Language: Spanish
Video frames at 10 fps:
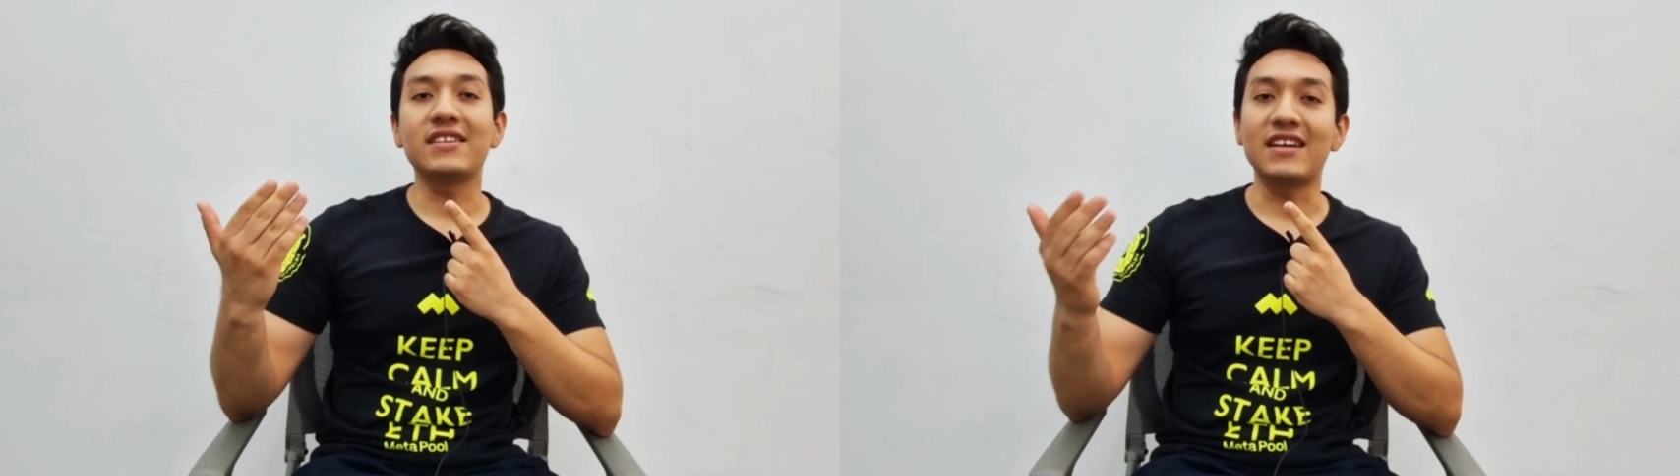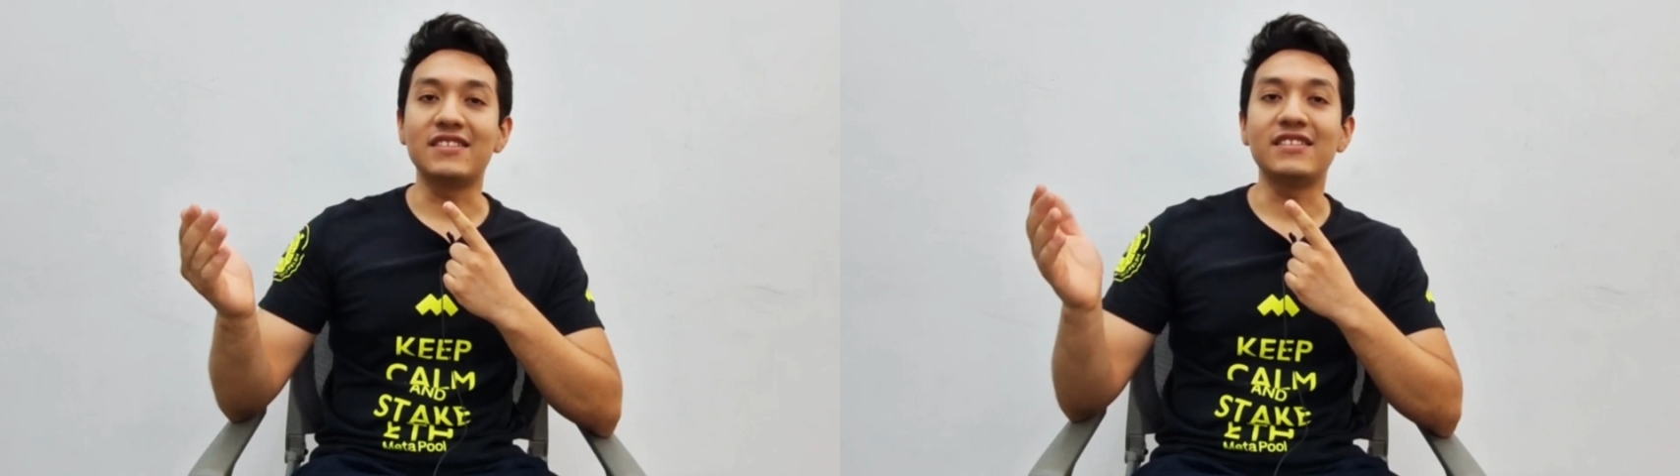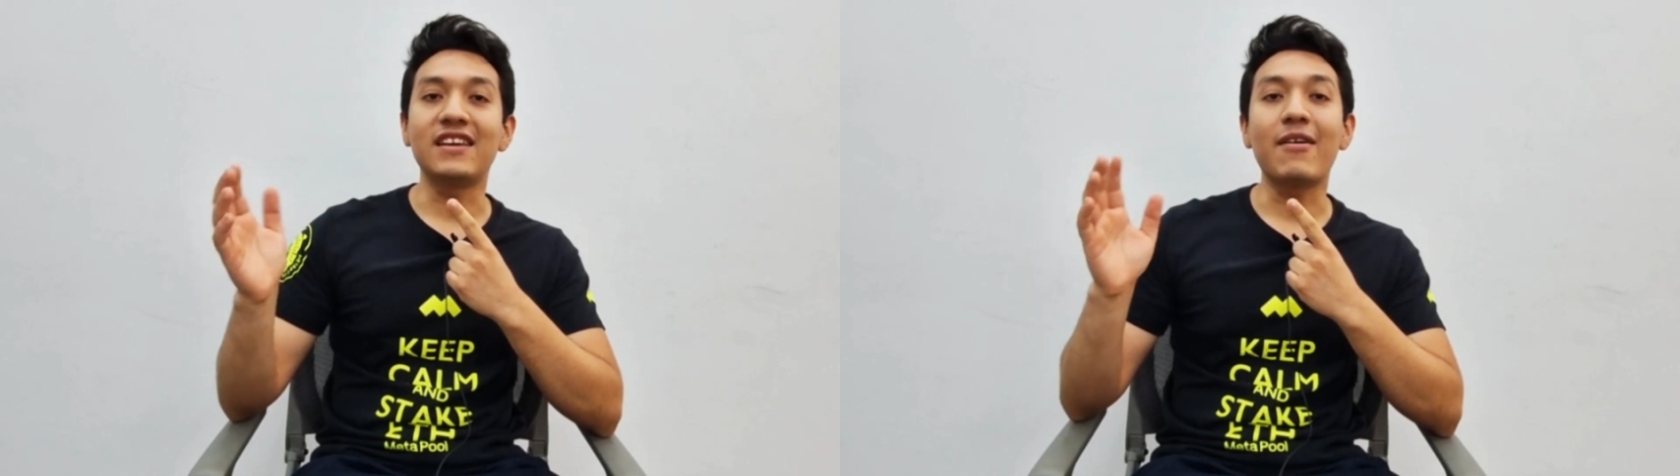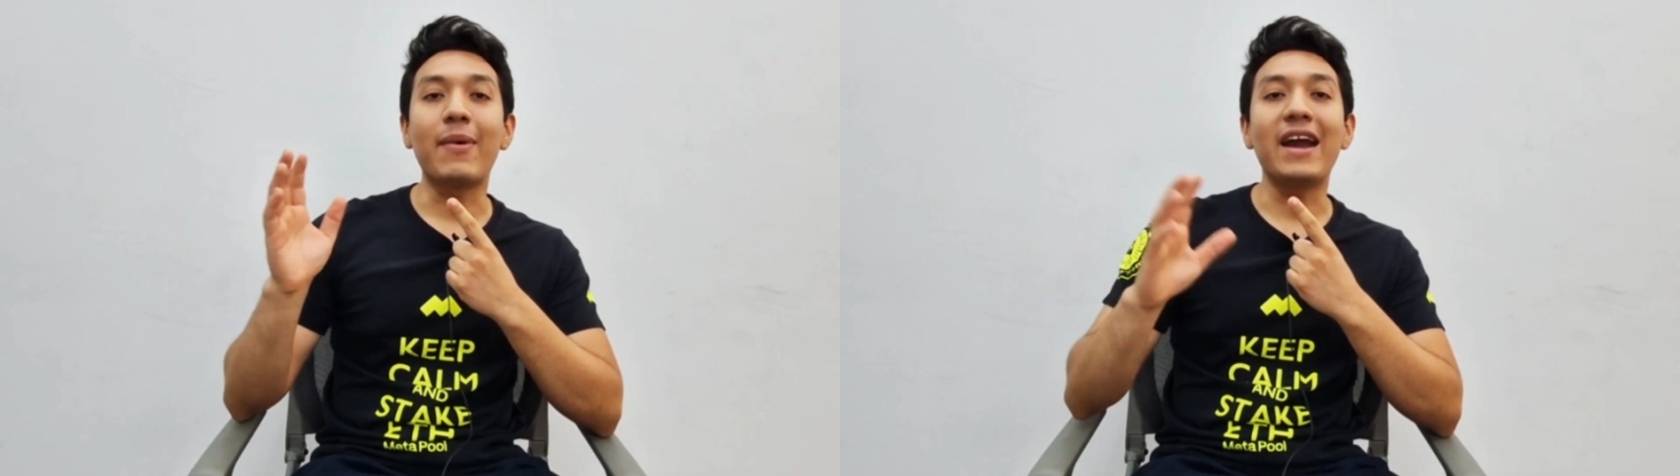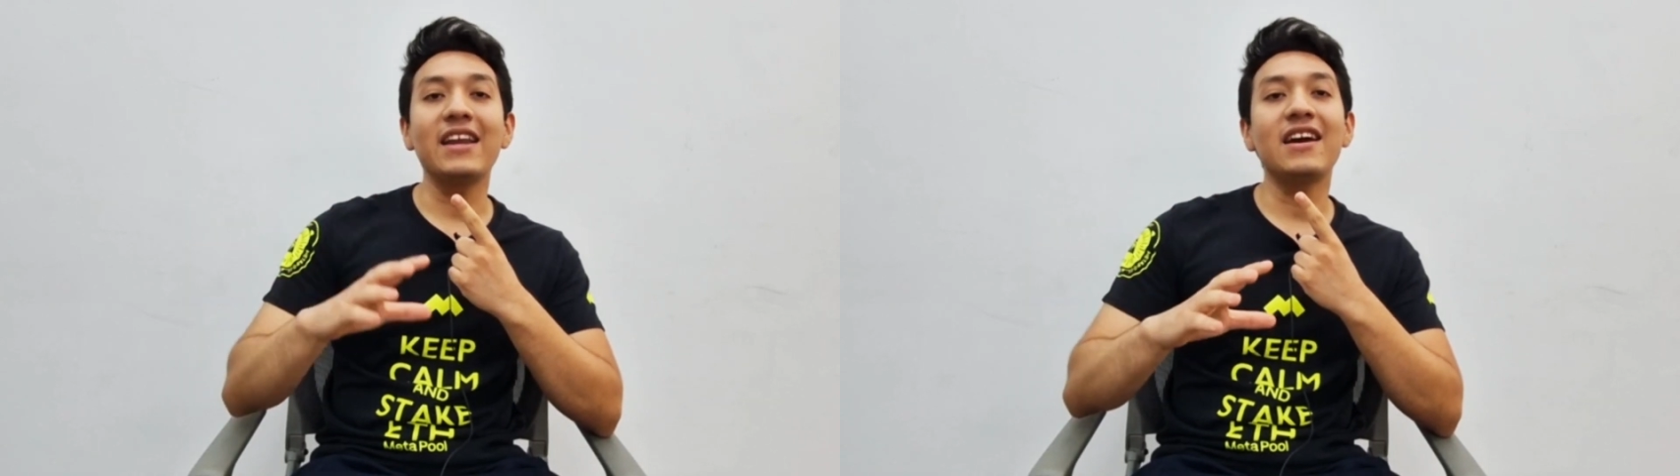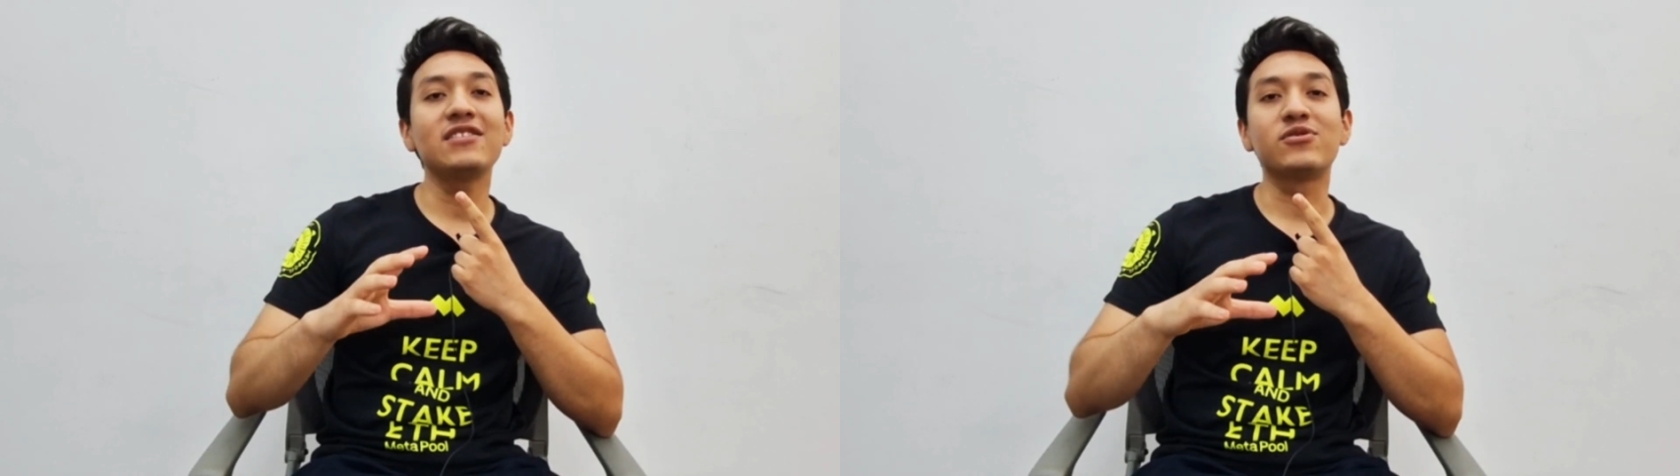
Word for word: así sea Binance,